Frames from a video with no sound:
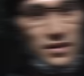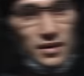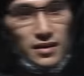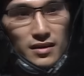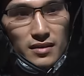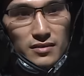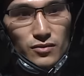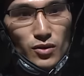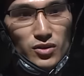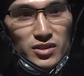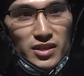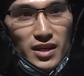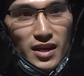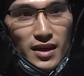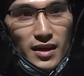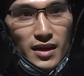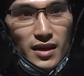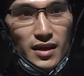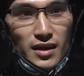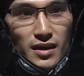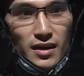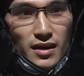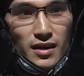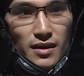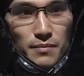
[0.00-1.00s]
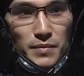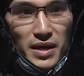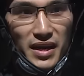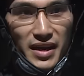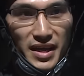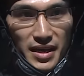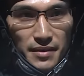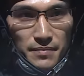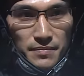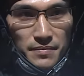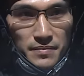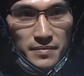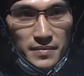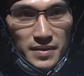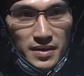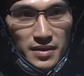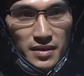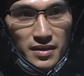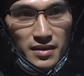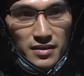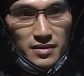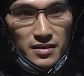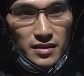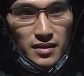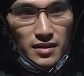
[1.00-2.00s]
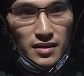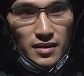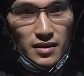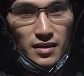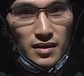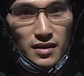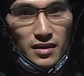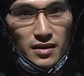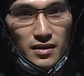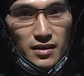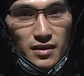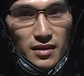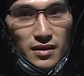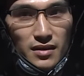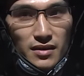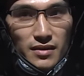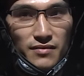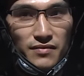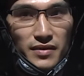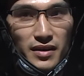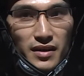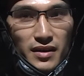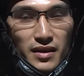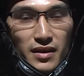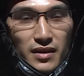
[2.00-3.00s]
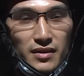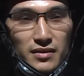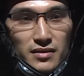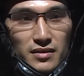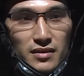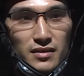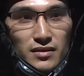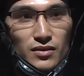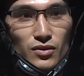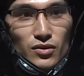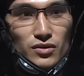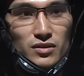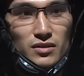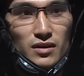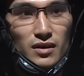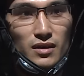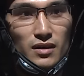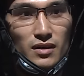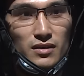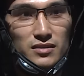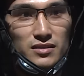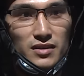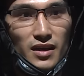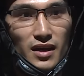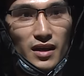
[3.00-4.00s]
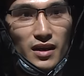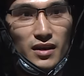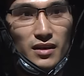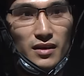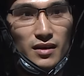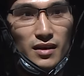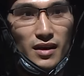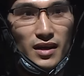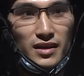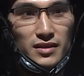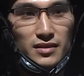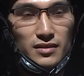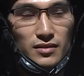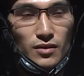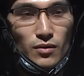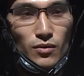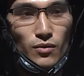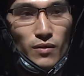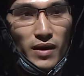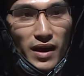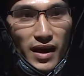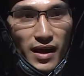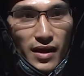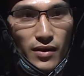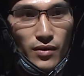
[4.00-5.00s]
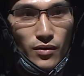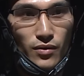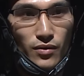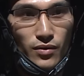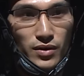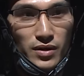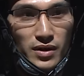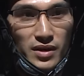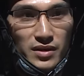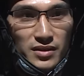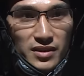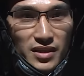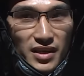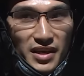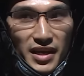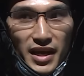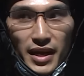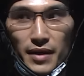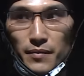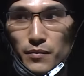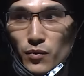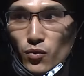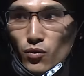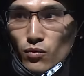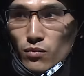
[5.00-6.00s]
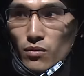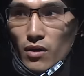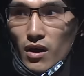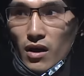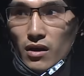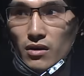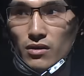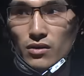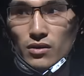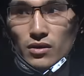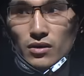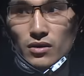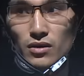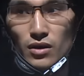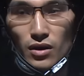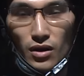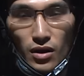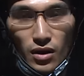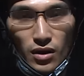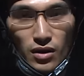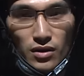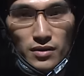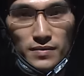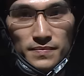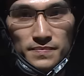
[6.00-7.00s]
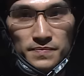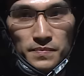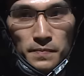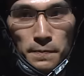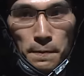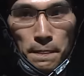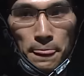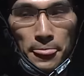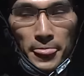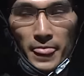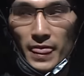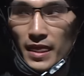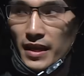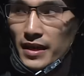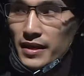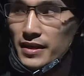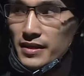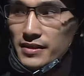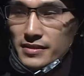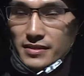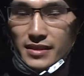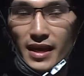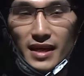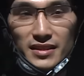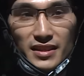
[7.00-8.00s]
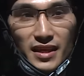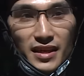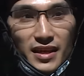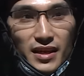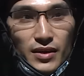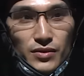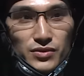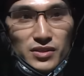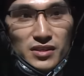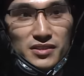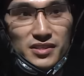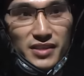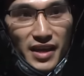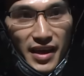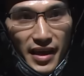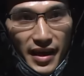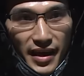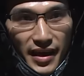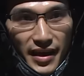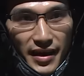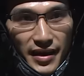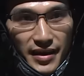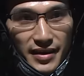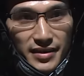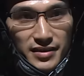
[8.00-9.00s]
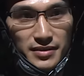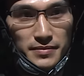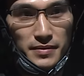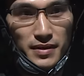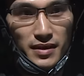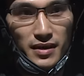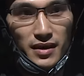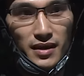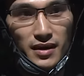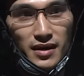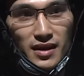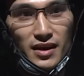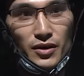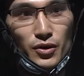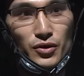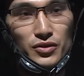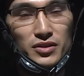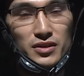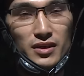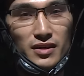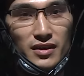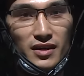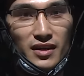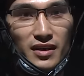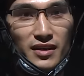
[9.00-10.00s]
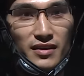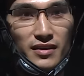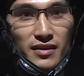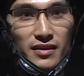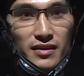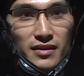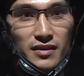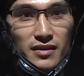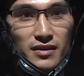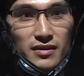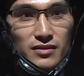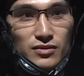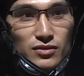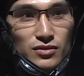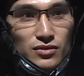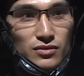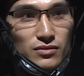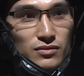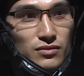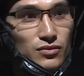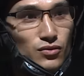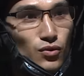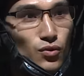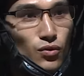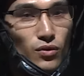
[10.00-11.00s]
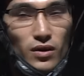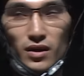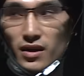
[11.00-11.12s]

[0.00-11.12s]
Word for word: lượng tuần tra ban đêm thì uh, phát hiện những đối tượng chặn lạng lách tốc độ cao thì anh em cũng có có ra tín hiệu dừng xe nhưng mà các đối tượng đấy uh, dù